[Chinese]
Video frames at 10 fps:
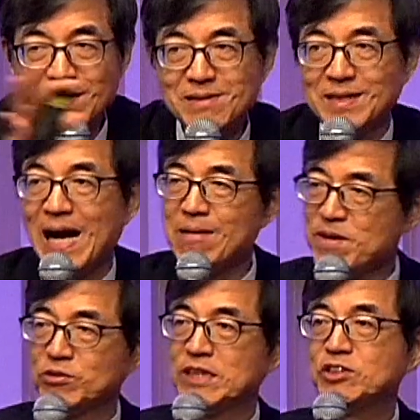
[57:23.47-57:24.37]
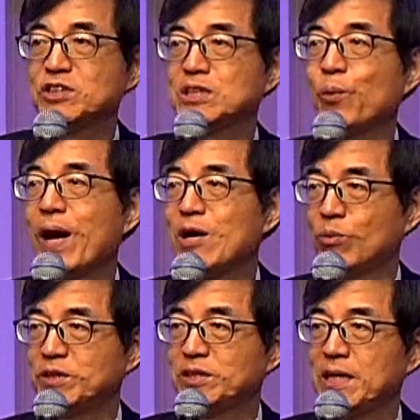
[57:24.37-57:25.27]
个人还没有认识这位爱我
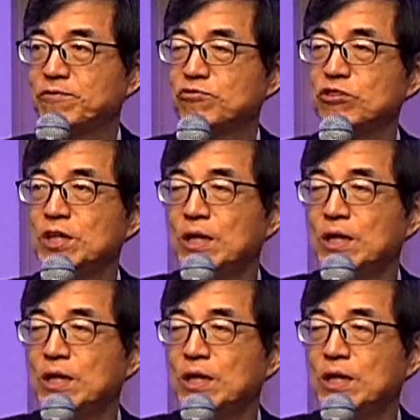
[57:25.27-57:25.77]
们的天父，